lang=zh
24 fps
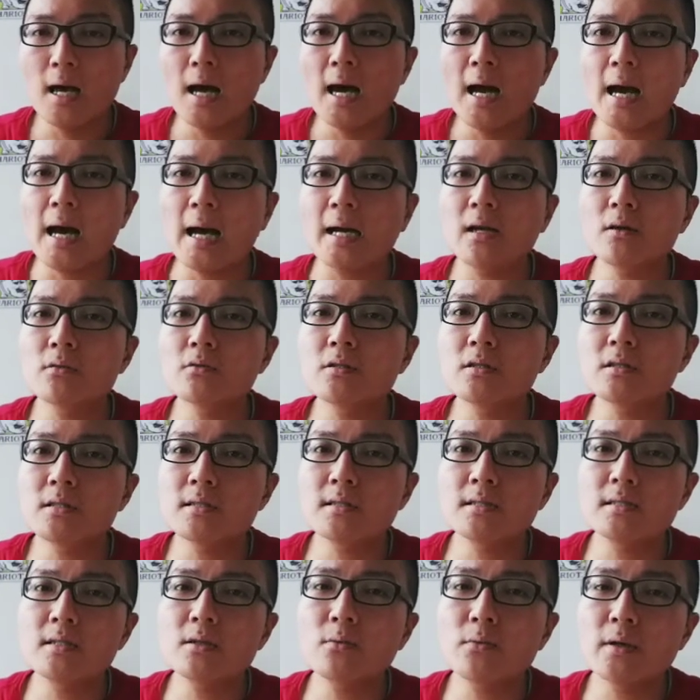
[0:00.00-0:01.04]
还有，就
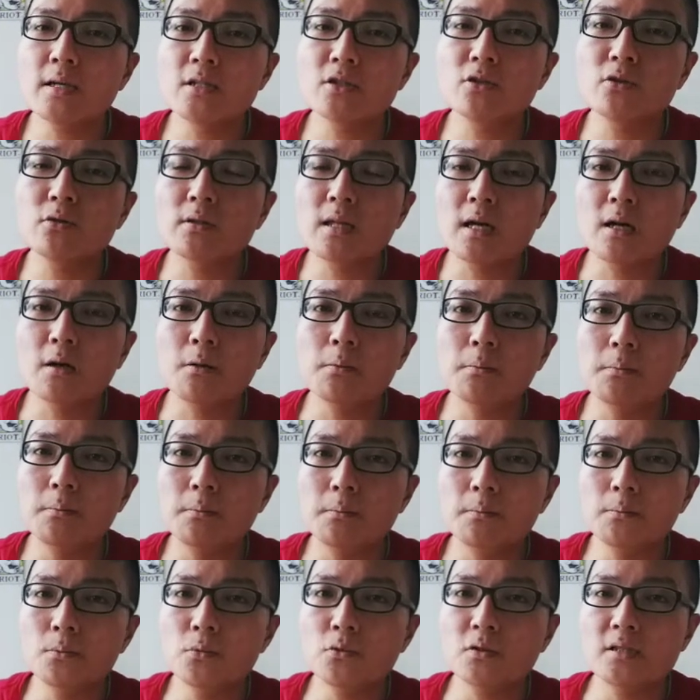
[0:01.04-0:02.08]
是因为受到
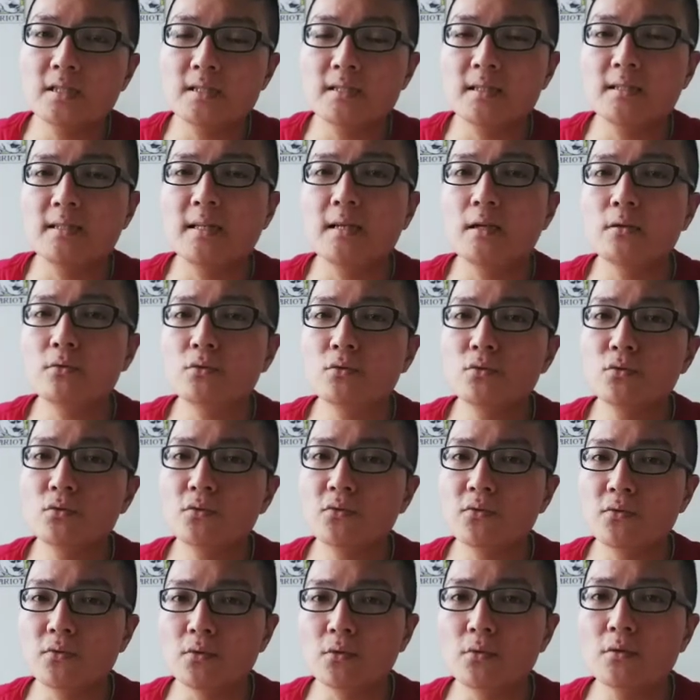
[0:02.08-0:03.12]
木星的那个祝
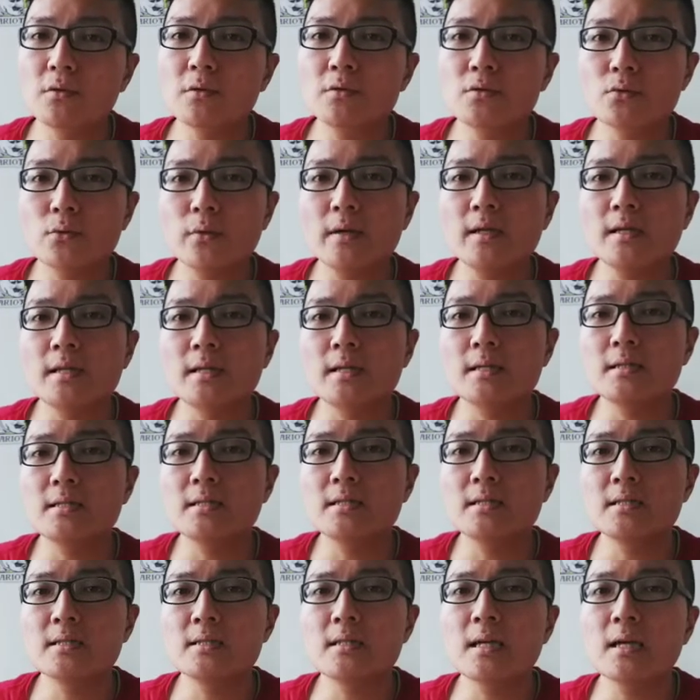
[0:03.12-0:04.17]
福，所以其
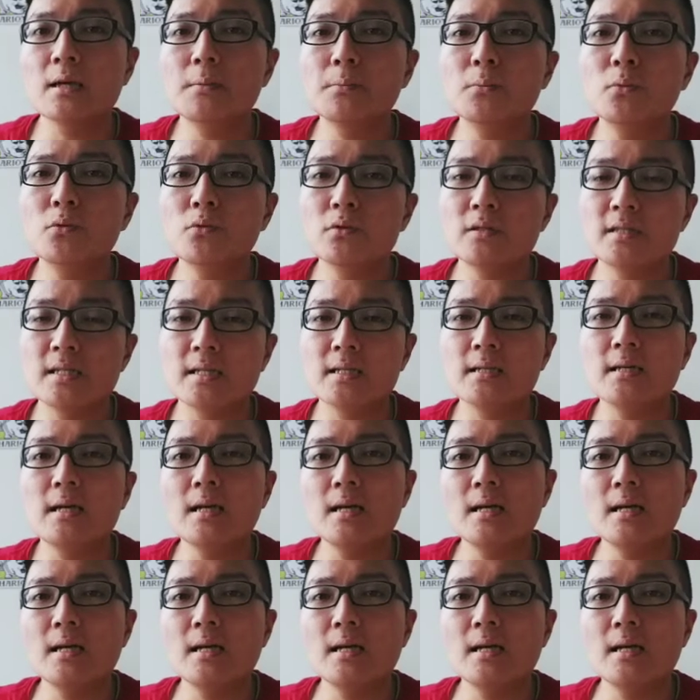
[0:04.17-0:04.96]
实那个木星